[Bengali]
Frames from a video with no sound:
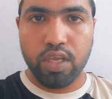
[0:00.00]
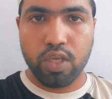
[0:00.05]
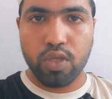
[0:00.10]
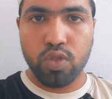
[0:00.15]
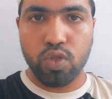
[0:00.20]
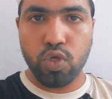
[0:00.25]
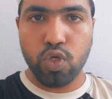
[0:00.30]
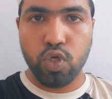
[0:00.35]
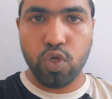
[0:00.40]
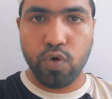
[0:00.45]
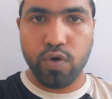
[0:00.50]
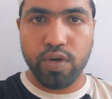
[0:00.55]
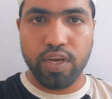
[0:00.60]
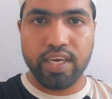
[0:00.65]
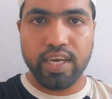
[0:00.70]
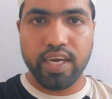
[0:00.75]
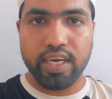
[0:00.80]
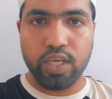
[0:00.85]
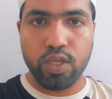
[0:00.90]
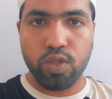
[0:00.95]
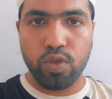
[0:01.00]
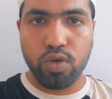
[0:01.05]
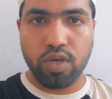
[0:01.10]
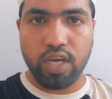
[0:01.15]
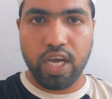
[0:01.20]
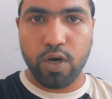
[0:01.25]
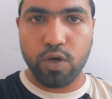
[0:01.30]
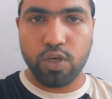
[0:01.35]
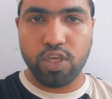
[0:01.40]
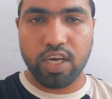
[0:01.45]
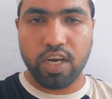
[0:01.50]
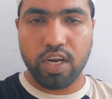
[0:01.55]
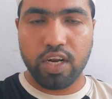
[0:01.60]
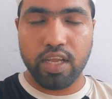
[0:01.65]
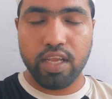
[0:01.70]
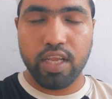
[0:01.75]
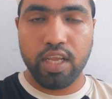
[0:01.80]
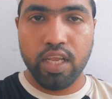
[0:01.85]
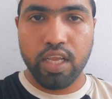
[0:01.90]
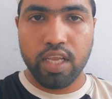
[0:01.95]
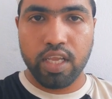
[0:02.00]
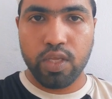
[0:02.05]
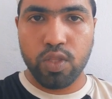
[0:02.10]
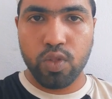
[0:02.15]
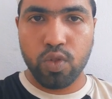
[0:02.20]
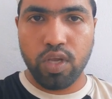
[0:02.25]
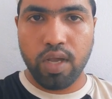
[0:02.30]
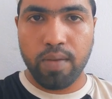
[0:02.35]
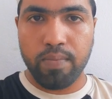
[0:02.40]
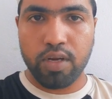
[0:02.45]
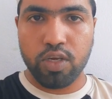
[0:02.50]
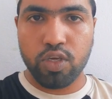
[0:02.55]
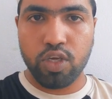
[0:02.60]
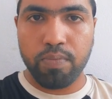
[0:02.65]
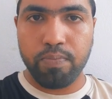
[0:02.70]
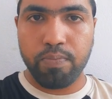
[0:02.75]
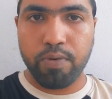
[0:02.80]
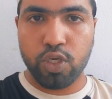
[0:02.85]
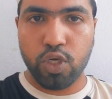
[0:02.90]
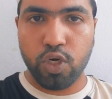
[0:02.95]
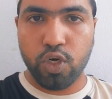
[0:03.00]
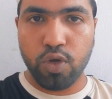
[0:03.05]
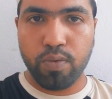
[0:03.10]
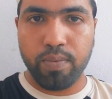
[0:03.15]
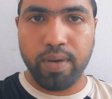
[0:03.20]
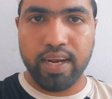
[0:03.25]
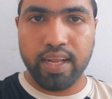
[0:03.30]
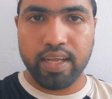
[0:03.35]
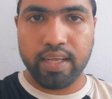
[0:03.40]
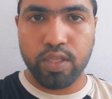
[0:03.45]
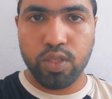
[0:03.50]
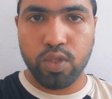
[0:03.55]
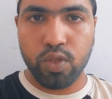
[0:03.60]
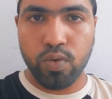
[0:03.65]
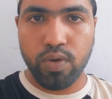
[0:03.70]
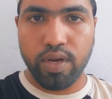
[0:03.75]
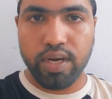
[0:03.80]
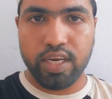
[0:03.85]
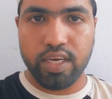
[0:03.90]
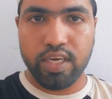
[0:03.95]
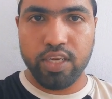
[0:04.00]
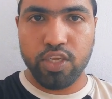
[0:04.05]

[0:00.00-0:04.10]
কিন্তু সঠিক ডেট কিন্তু কারোর জানো না কিন্তু আমরা সব পর্যটক ভাইরা কিন্তু এটা